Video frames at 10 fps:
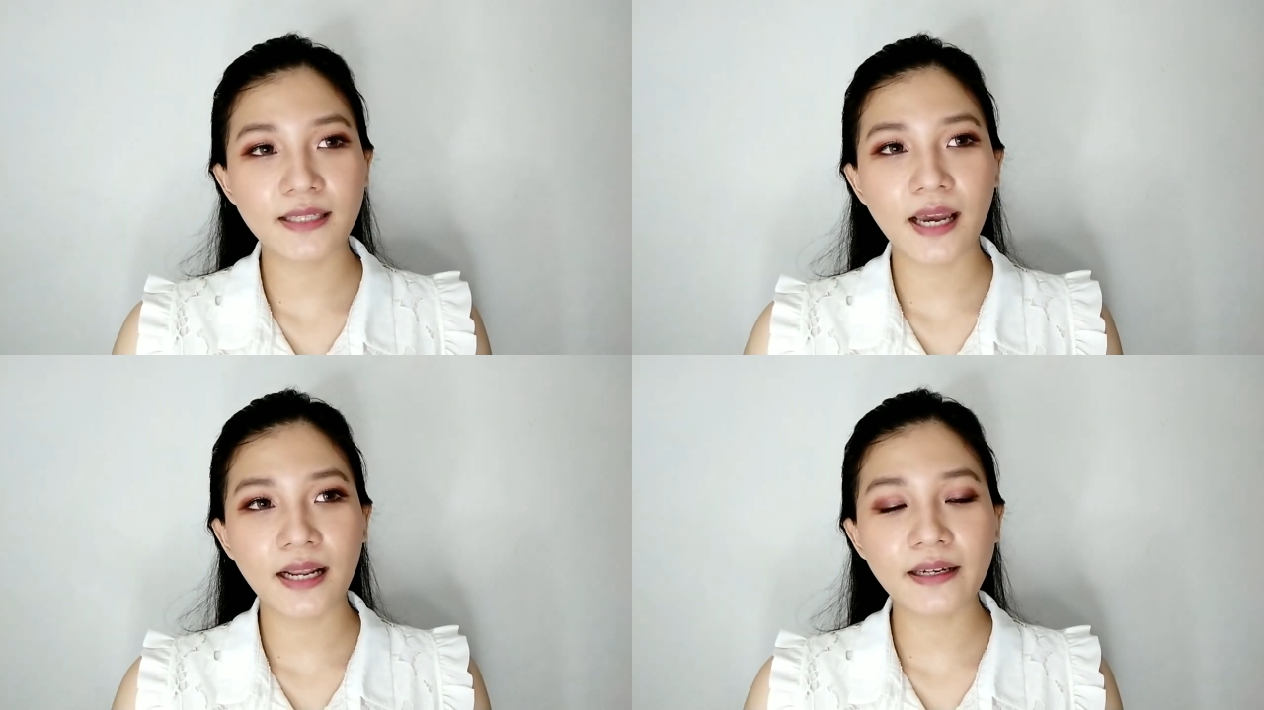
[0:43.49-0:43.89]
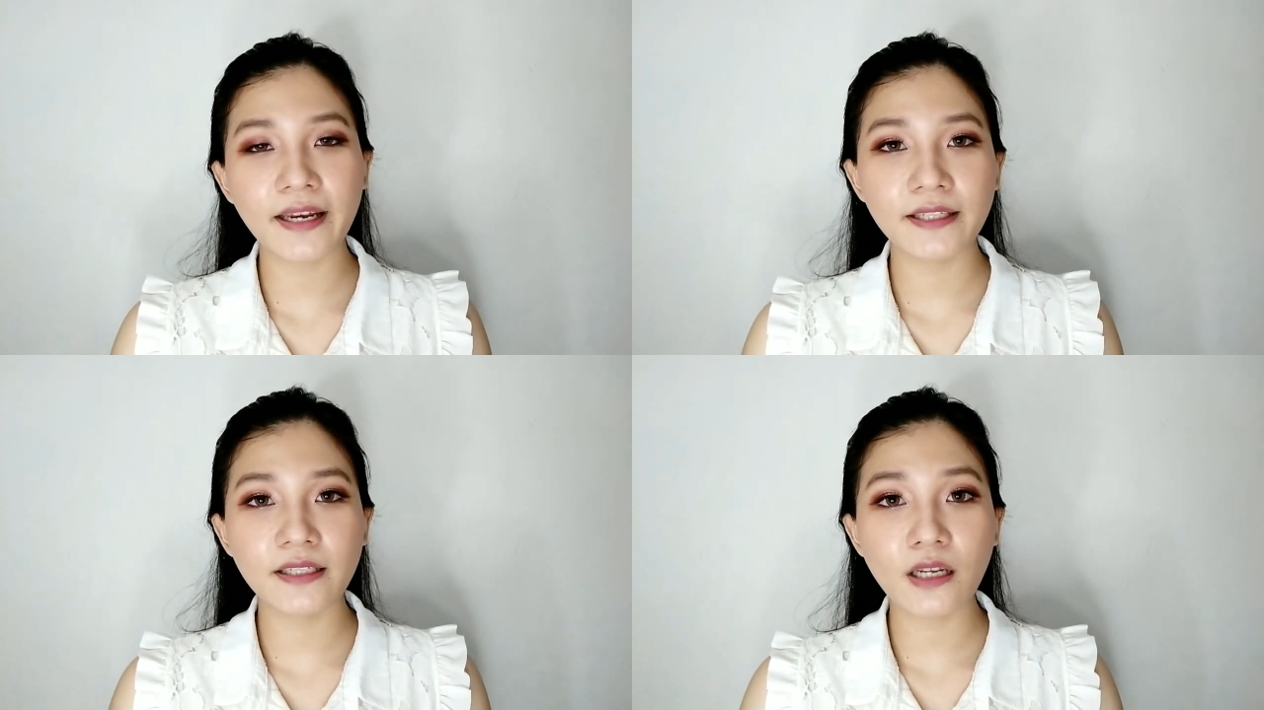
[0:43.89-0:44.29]
Sekarang
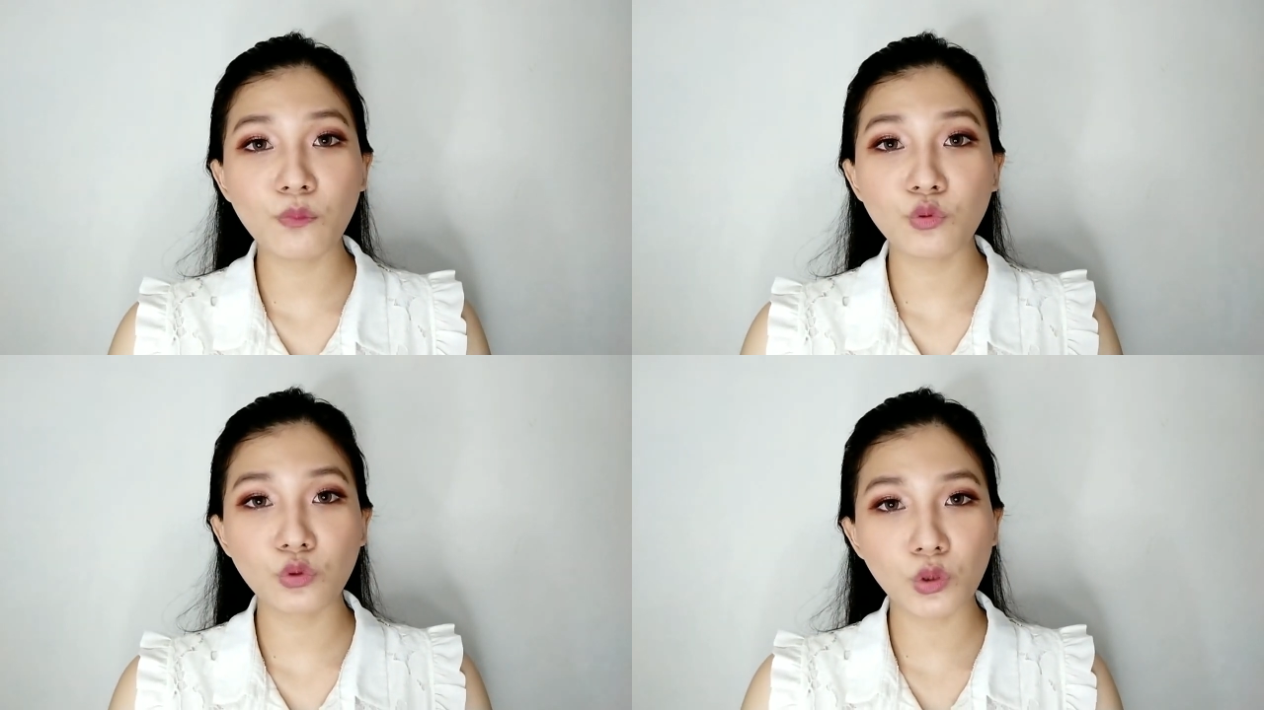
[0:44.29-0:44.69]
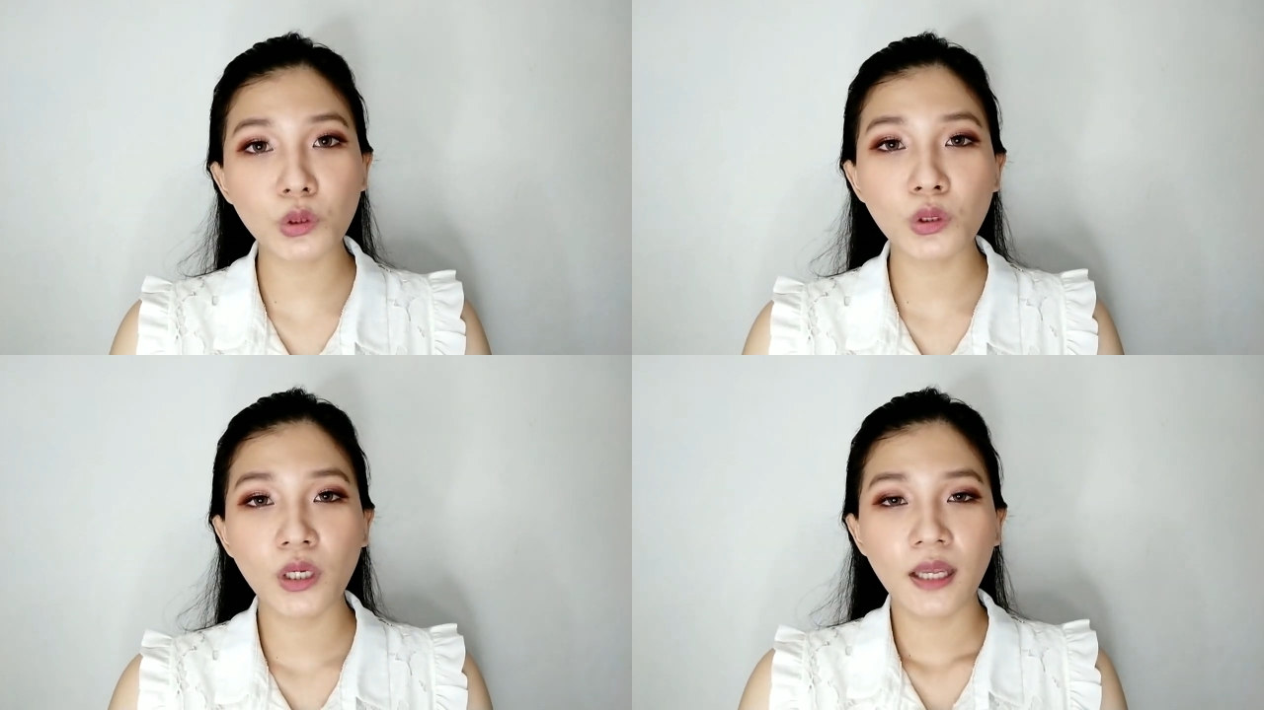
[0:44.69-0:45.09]
kayaknya dia
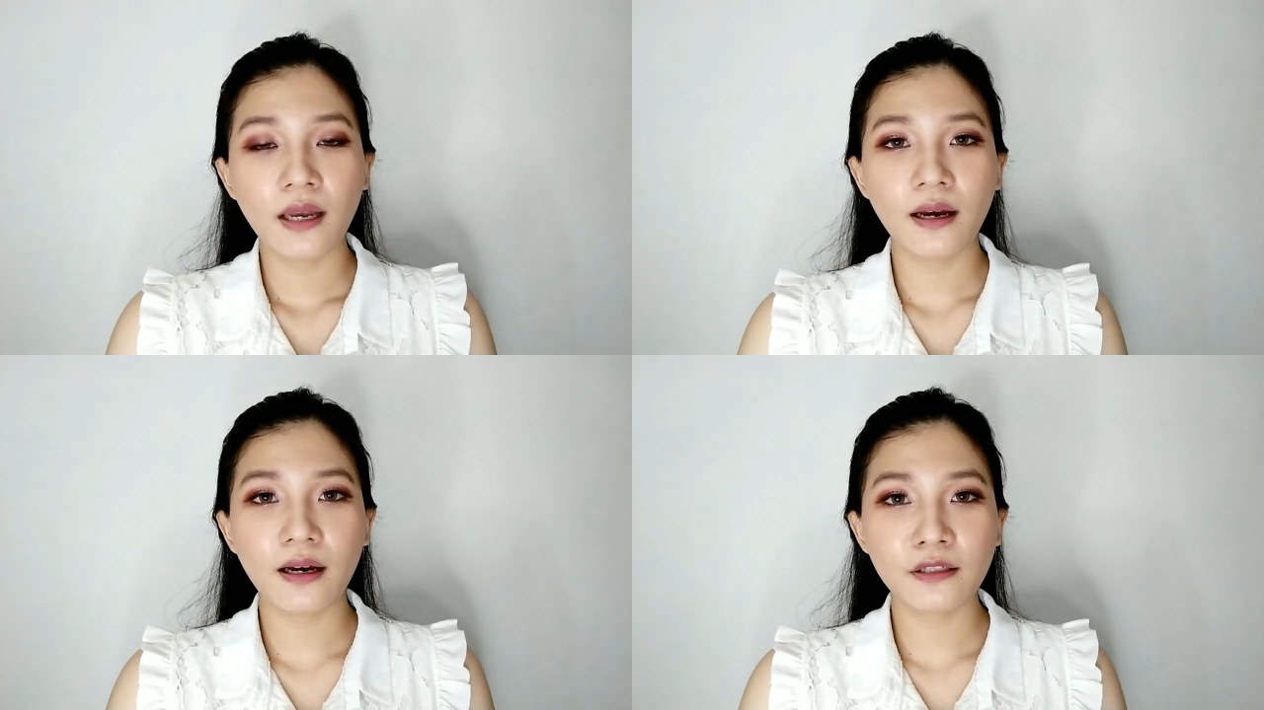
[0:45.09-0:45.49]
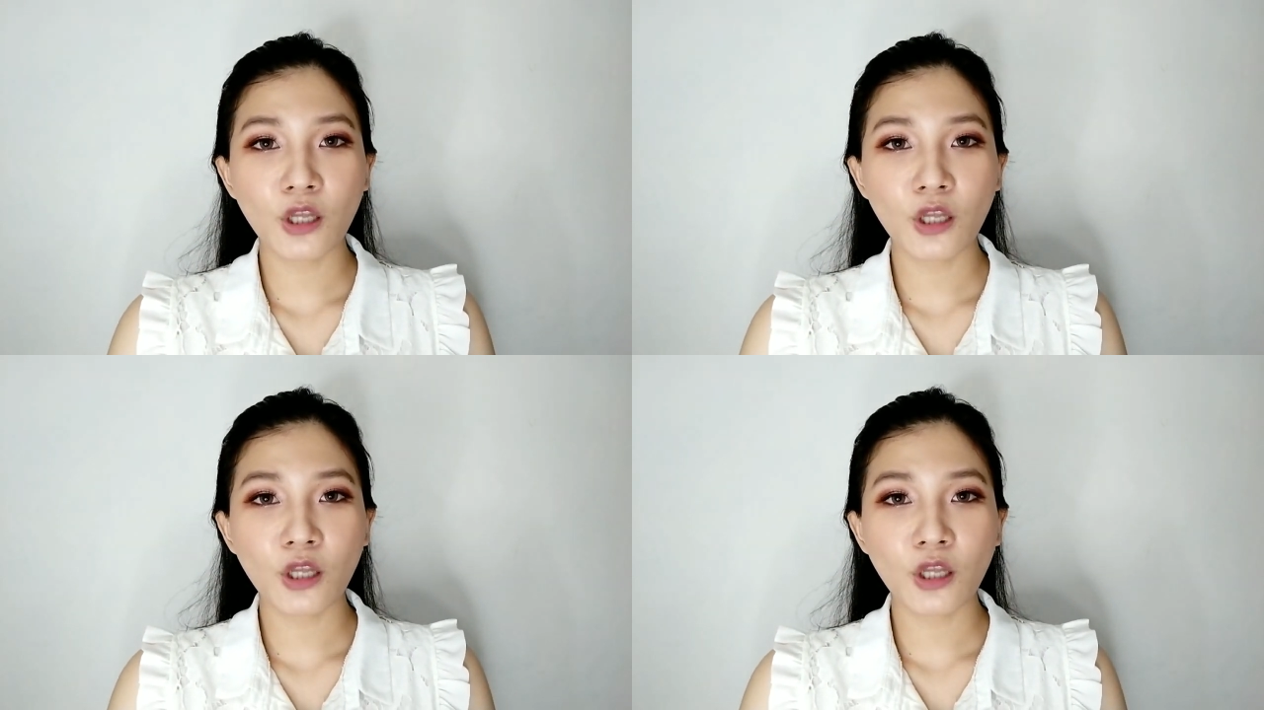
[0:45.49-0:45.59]
butuh uh,